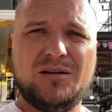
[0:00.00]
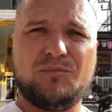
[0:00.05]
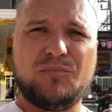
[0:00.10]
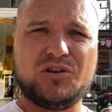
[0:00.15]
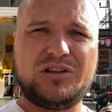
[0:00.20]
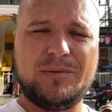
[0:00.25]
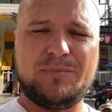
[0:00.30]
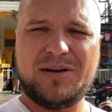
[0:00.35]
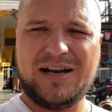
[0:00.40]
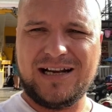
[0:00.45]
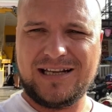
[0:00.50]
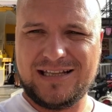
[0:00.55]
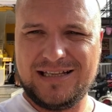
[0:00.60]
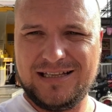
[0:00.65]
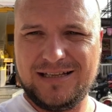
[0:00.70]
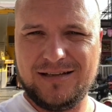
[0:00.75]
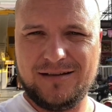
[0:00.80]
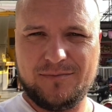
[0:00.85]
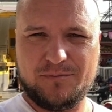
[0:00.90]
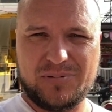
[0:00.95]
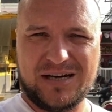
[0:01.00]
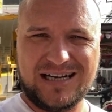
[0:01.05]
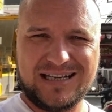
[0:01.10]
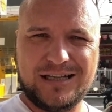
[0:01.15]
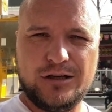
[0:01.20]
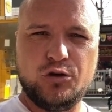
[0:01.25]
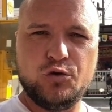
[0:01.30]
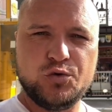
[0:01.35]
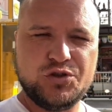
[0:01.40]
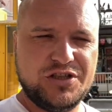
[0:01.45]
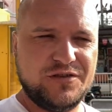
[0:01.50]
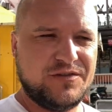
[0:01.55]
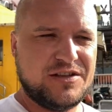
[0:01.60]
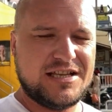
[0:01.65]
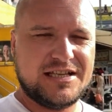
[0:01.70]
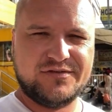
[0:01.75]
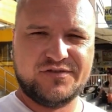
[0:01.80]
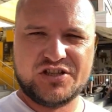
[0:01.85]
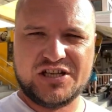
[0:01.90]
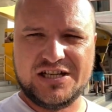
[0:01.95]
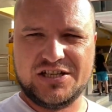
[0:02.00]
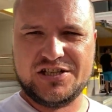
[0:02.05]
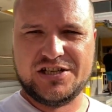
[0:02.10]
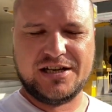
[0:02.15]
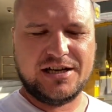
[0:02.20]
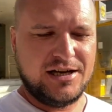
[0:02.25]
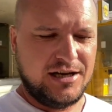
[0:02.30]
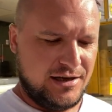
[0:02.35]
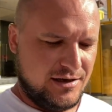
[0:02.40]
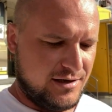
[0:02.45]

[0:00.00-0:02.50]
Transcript: bo te braki, braki ludzi widać wszędzie. E,